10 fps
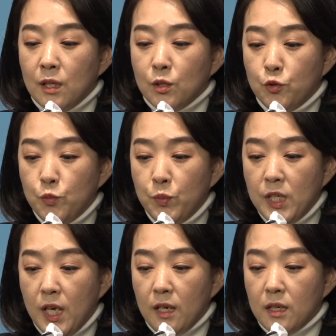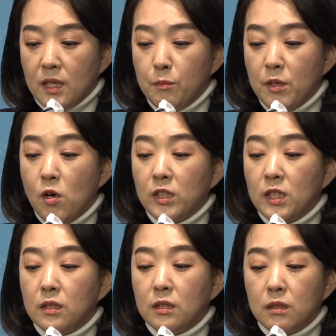국민의
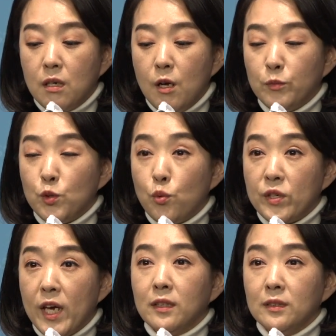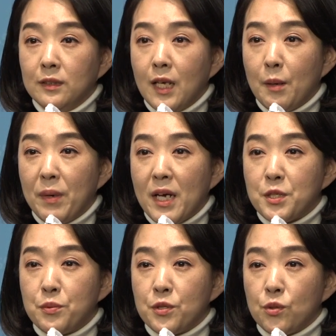김건희 특검 요구에
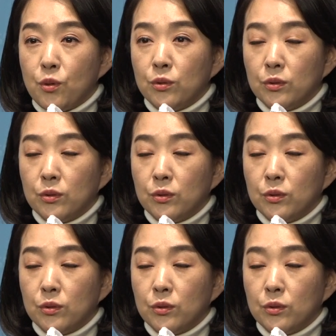응답하십시오.